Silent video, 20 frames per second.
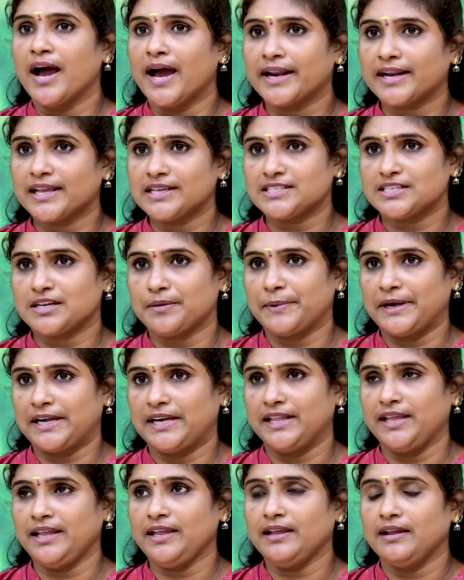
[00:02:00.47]
ఆర్కెస్ట్రా
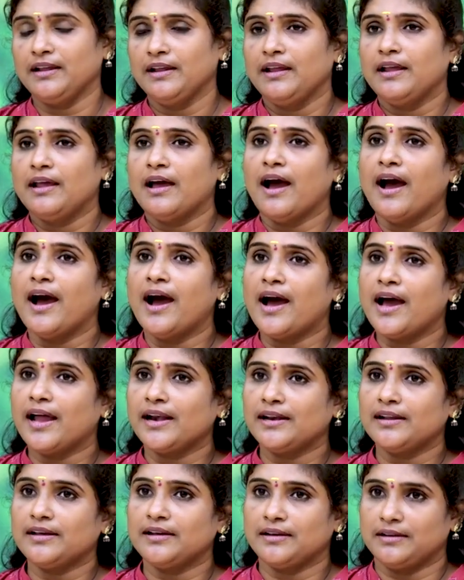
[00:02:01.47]
పెట్టి ఆ
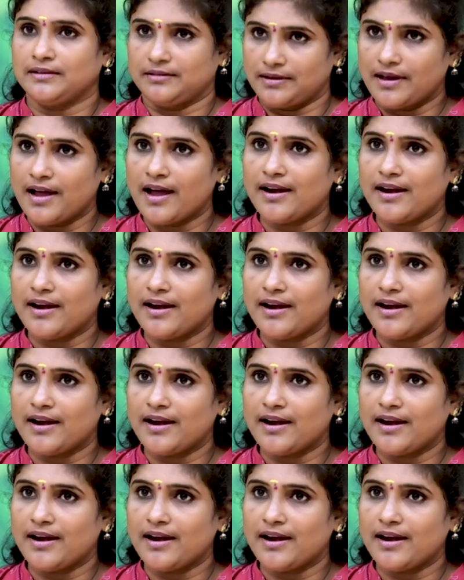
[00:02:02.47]
అన్న ఆ